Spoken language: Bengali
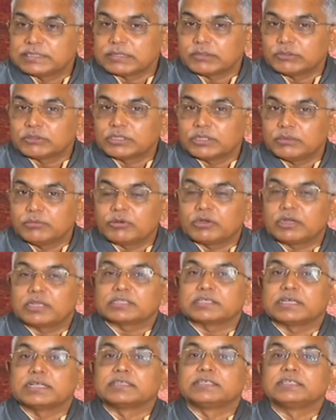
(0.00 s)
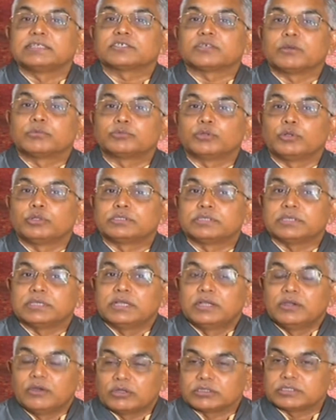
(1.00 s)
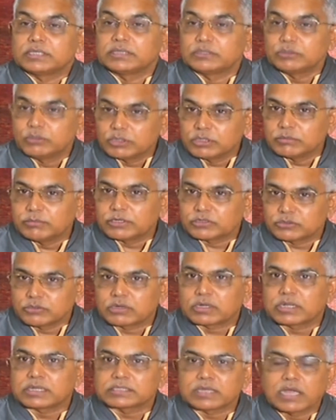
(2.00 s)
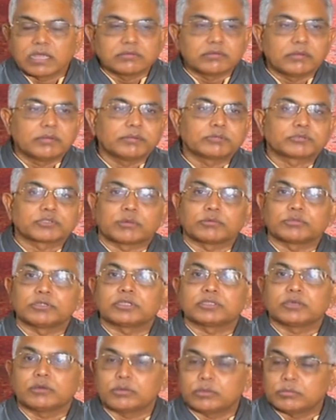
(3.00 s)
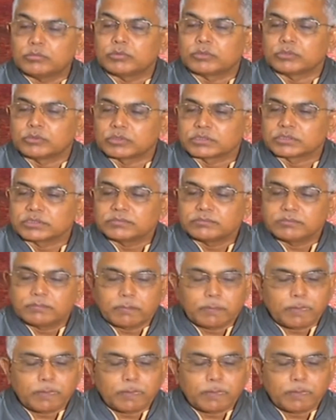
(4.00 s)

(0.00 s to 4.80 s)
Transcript: চিন্তা করতে হবে ওখানে শান্তিতে সব চলছে অশান্তি হতে পারে সরকার স্বাভাবিকভাবে সাবধানতা অবলম্বন করছে